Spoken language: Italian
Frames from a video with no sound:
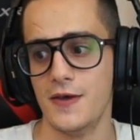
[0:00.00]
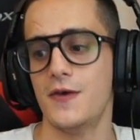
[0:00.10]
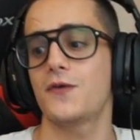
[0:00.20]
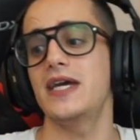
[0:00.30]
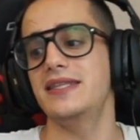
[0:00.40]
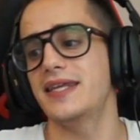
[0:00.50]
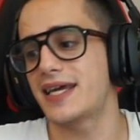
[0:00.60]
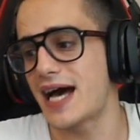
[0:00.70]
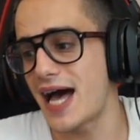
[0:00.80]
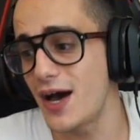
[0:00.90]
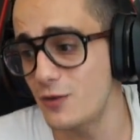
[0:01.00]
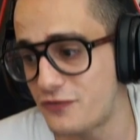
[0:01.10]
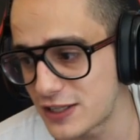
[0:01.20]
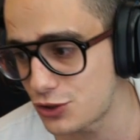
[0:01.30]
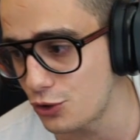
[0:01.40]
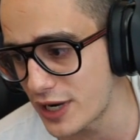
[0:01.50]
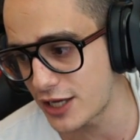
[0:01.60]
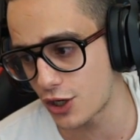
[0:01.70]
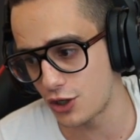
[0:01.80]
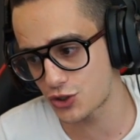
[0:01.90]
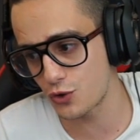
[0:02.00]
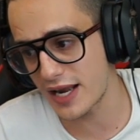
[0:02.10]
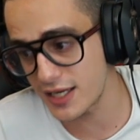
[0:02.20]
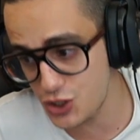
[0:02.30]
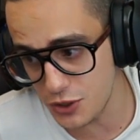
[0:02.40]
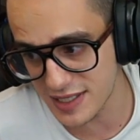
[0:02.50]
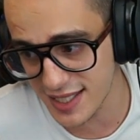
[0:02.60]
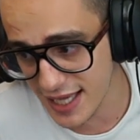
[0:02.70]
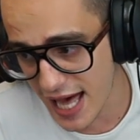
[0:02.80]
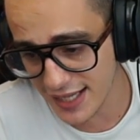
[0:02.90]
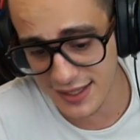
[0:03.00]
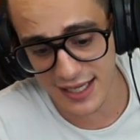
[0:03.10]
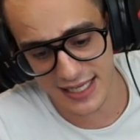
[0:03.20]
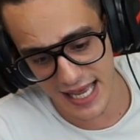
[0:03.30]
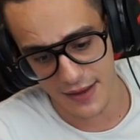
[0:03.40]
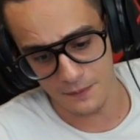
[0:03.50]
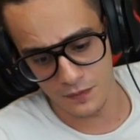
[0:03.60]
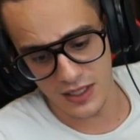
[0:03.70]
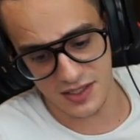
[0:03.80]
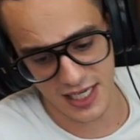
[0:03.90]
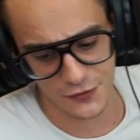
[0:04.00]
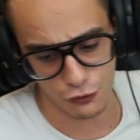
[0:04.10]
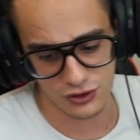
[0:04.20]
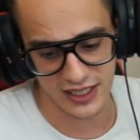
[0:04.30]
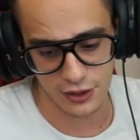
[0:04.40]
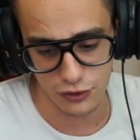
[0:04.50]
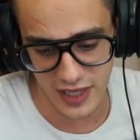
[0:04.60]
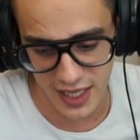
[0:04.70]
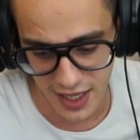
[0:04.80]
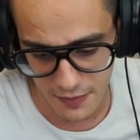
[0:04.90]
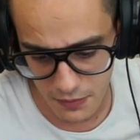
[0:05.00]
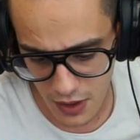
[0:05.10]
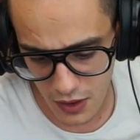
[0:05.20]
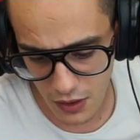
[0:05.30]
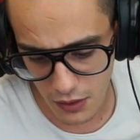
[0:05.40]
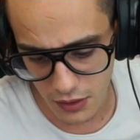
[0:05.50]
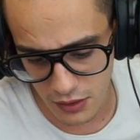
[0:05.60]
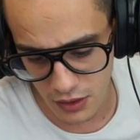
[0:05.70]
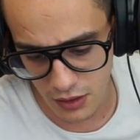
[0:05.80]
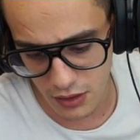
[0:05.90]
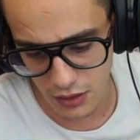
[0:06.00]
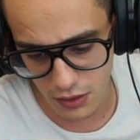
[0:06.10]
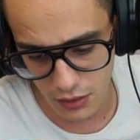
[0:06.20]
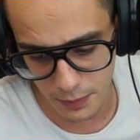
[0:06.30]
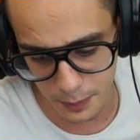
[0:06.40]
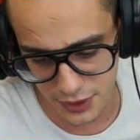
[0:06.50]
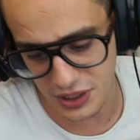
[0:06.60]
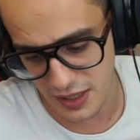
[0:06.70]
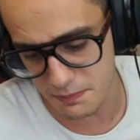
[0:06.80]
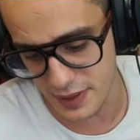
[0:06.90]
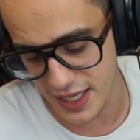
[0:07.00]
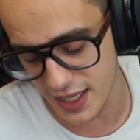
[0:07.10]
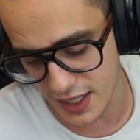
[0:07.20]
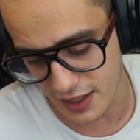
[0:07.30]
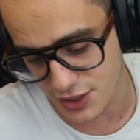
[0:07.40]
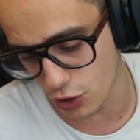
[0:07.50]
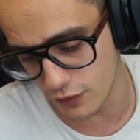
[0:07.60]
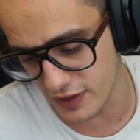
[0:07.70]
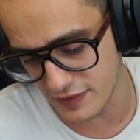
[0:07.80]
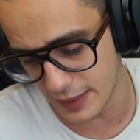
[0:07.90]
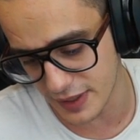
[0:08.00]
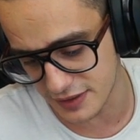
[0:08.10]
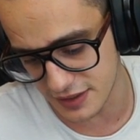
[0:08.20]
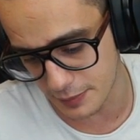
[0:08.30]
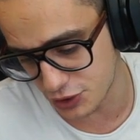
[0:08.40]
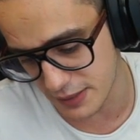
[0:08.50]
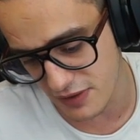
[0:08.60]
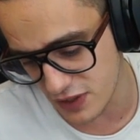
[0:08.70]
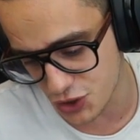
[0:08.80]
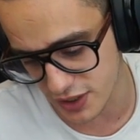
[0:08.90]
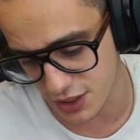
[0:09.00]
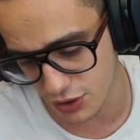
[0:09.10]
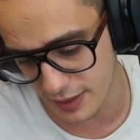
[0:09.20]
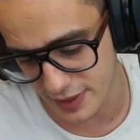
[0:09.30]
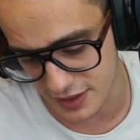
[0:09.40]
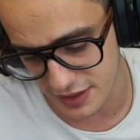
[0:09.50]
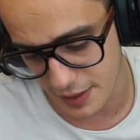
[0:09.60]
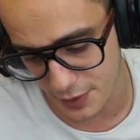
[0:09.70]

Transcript: Quindi, raga, ha un fattore grosso RNG questa carta che, se sfruttata a dovere, eh, potrebbe risolvervi la partita. Potrebbe vincere da solo la partita.